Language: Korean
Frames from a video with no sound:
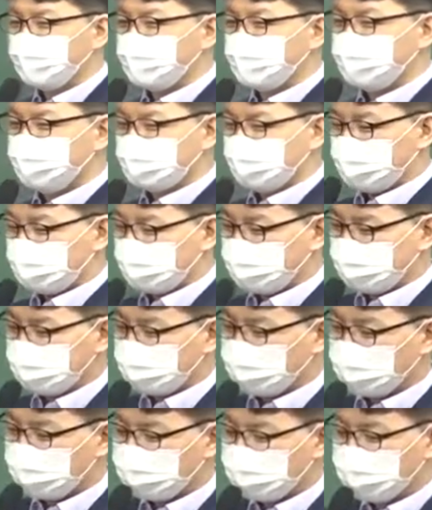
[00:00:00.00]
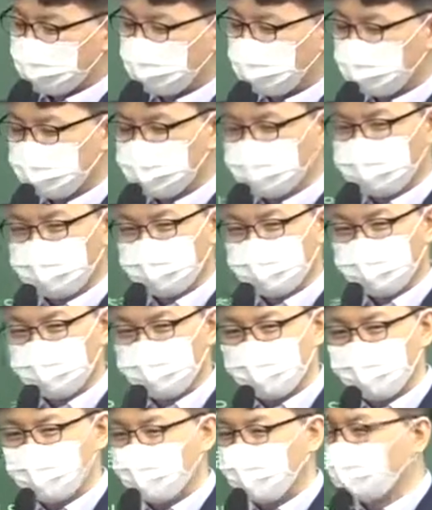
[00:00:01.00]
자, 정답은 1번이죠.
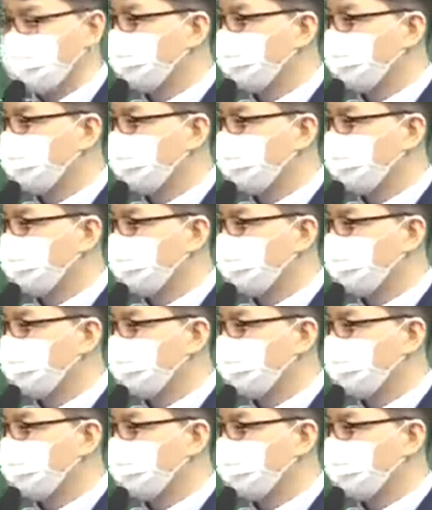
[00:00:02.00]
왜